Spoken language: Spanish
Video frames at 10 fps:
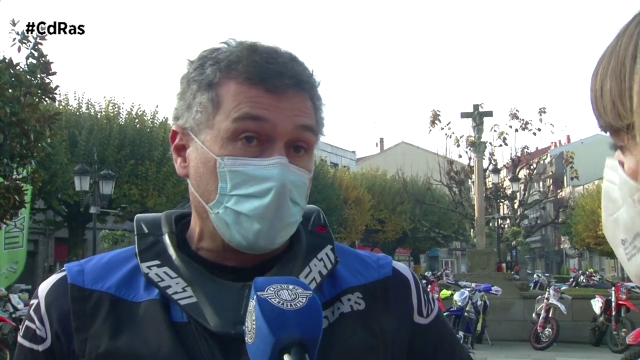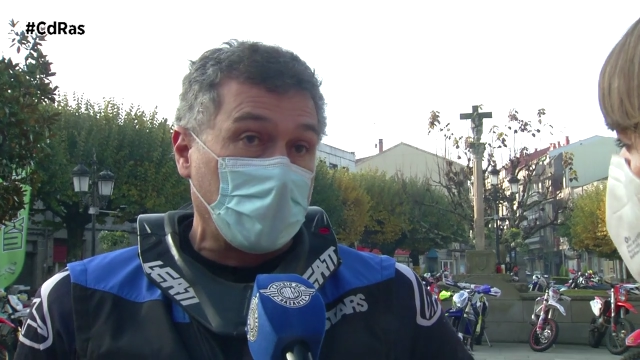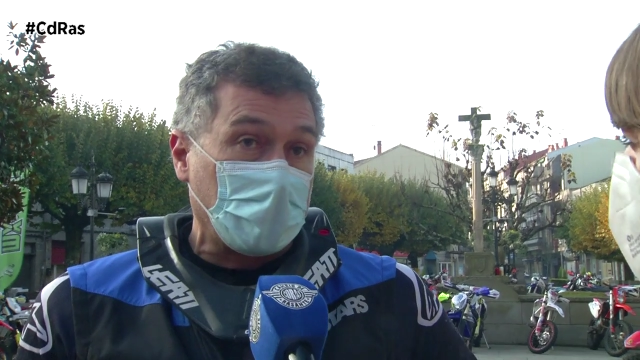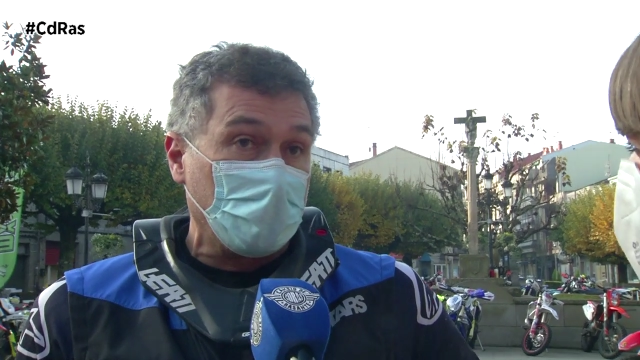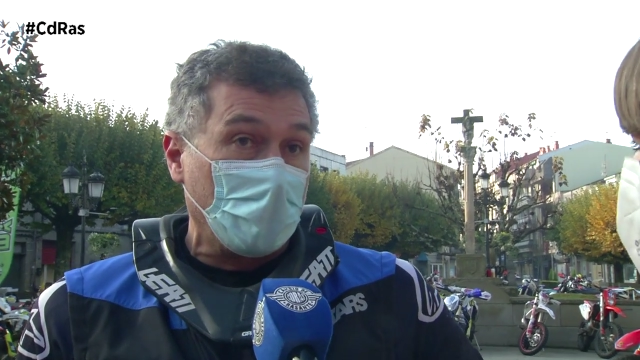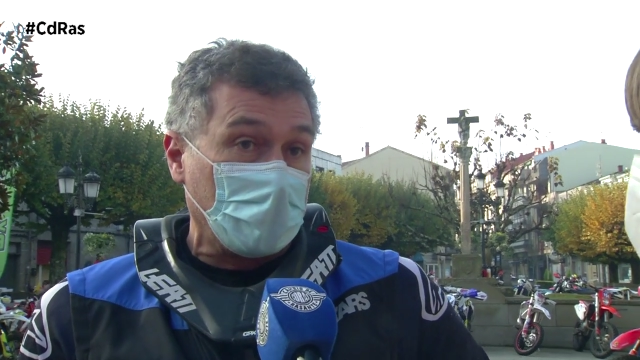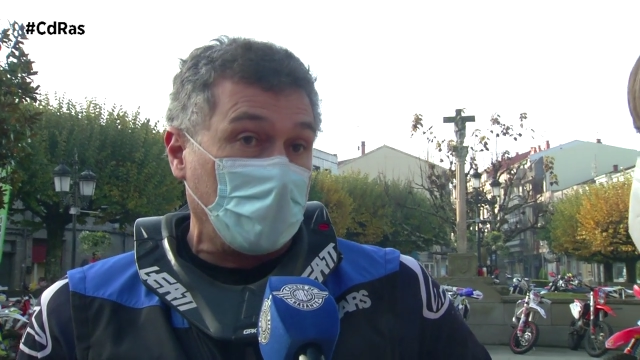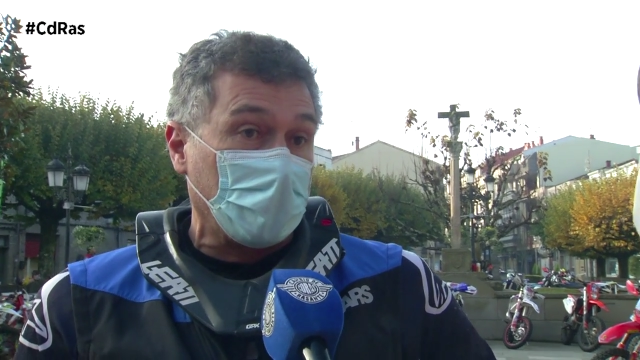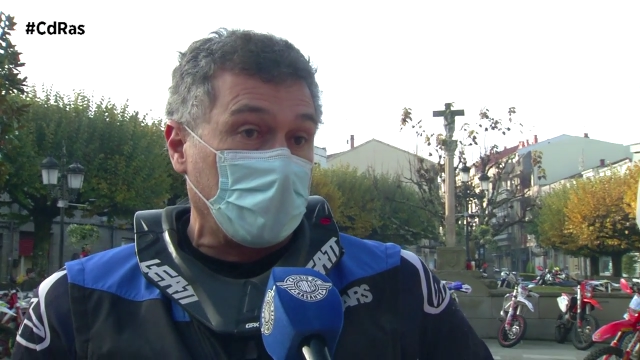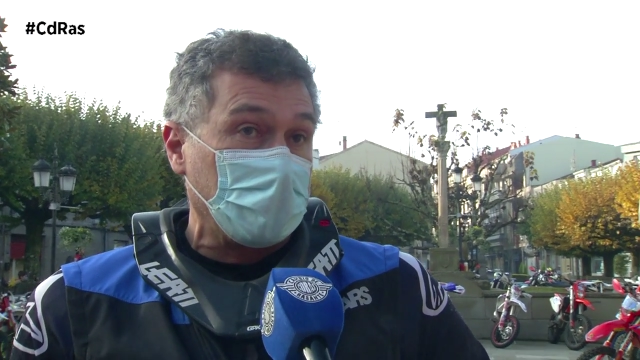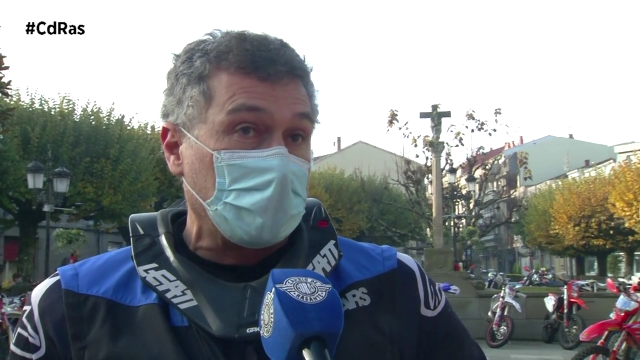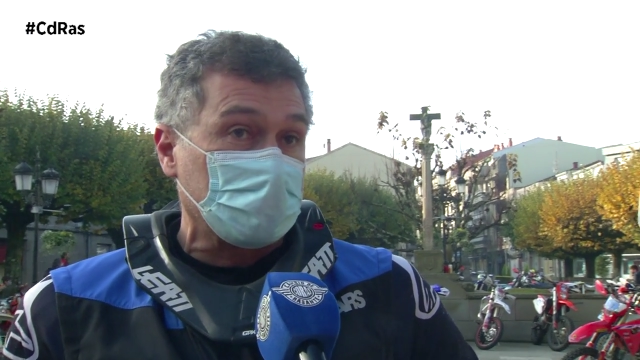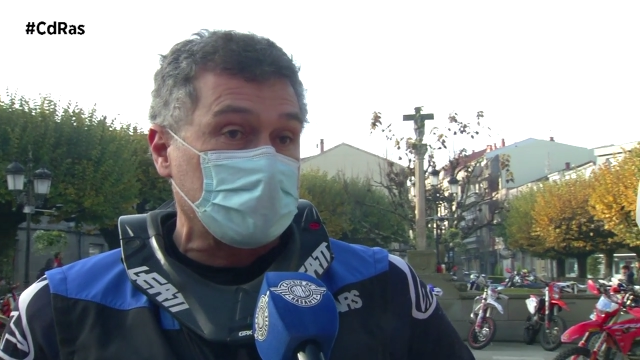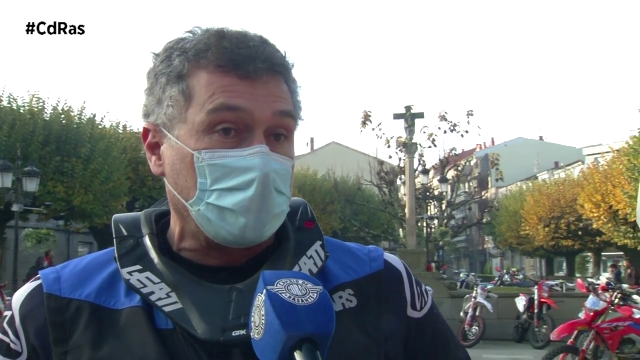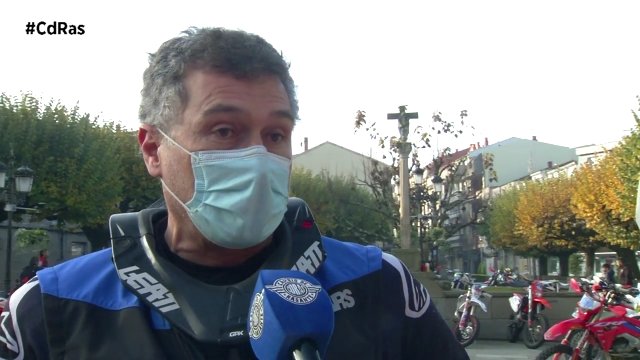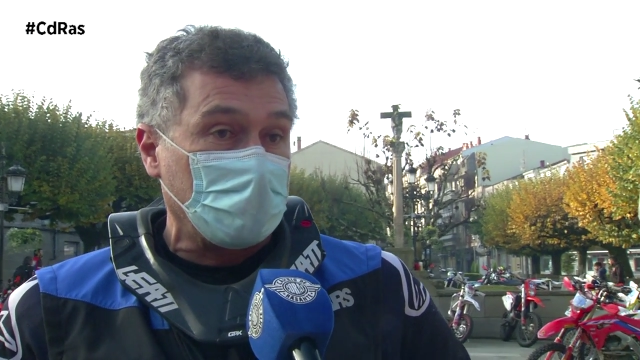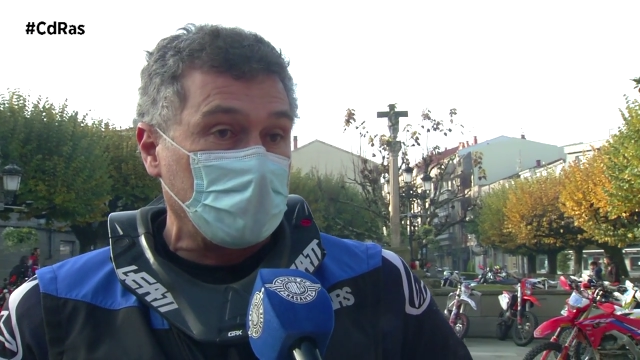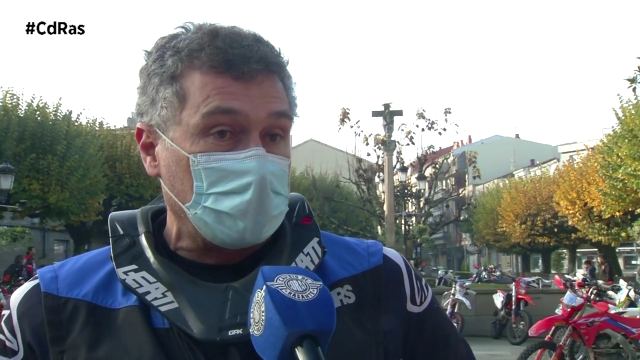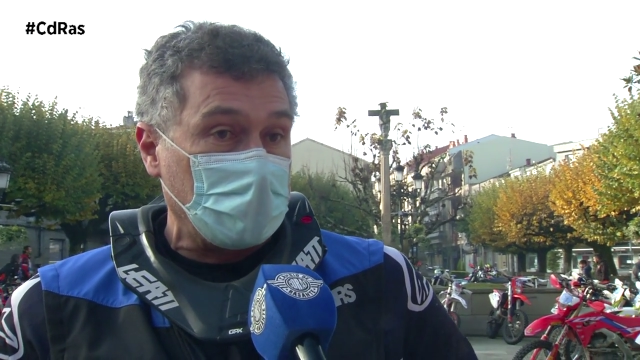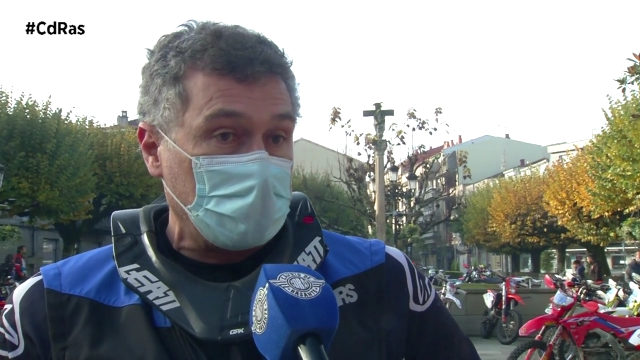poco a remolque, pero al final conseguí
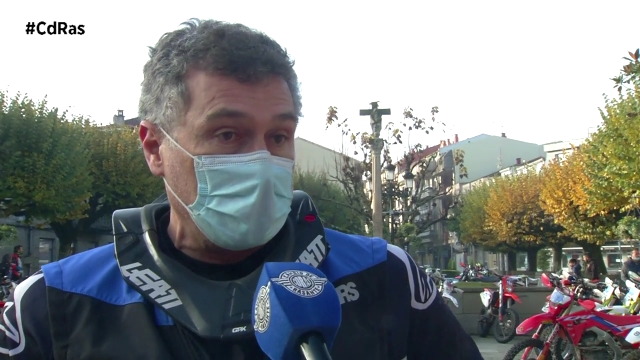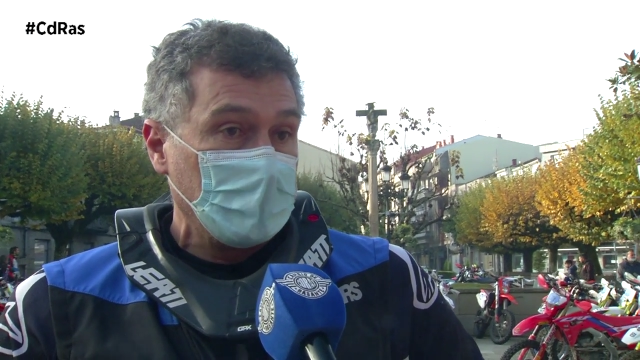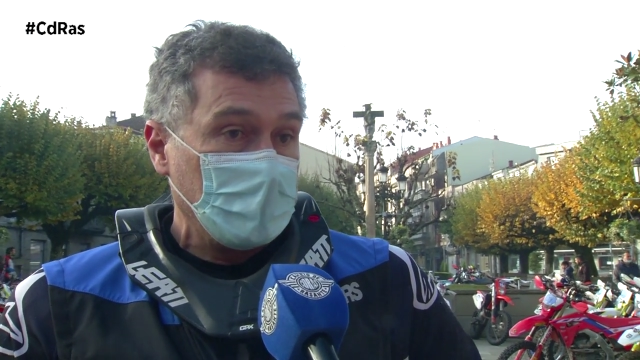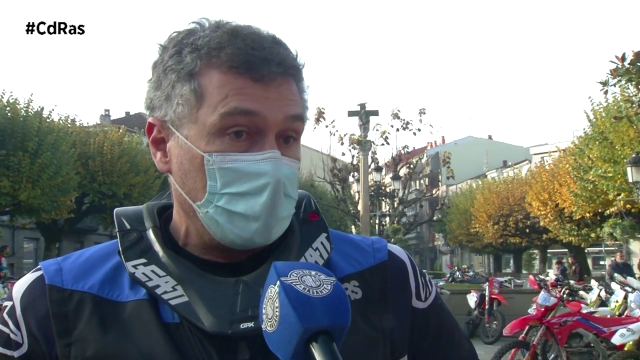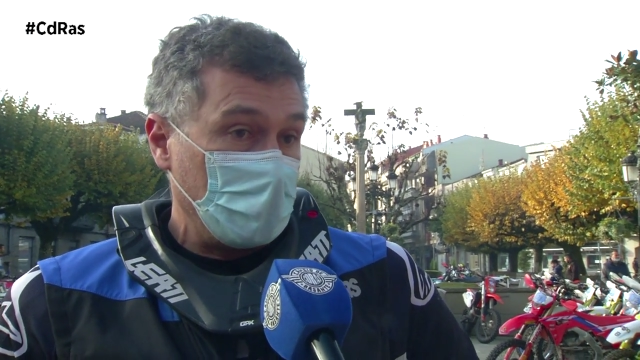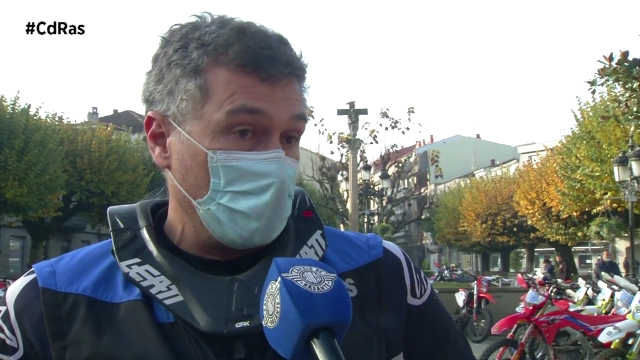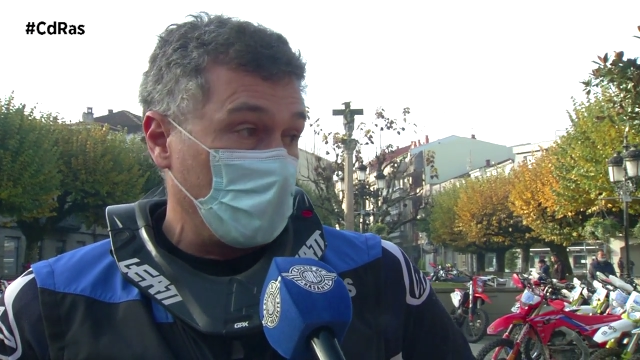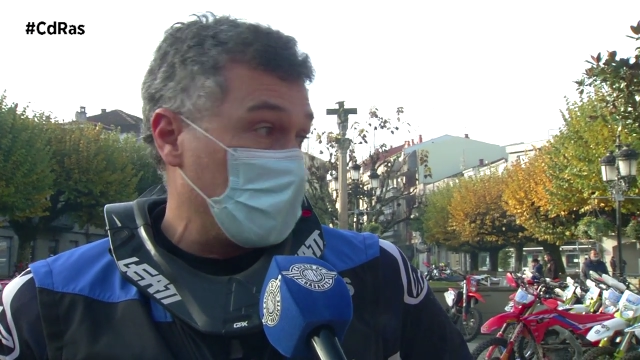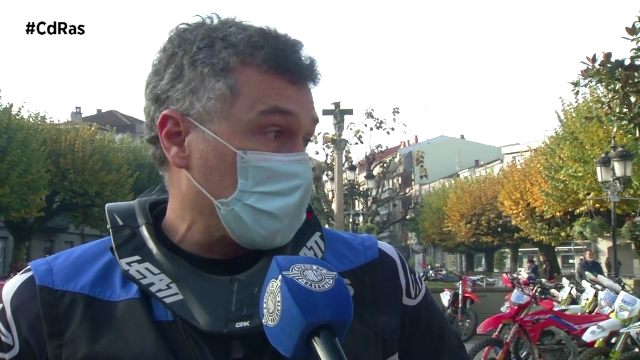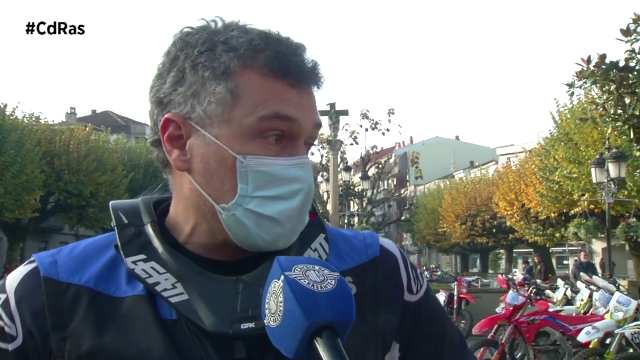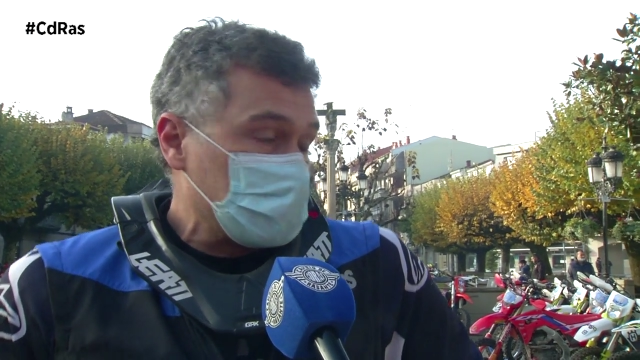remontar y muy bien.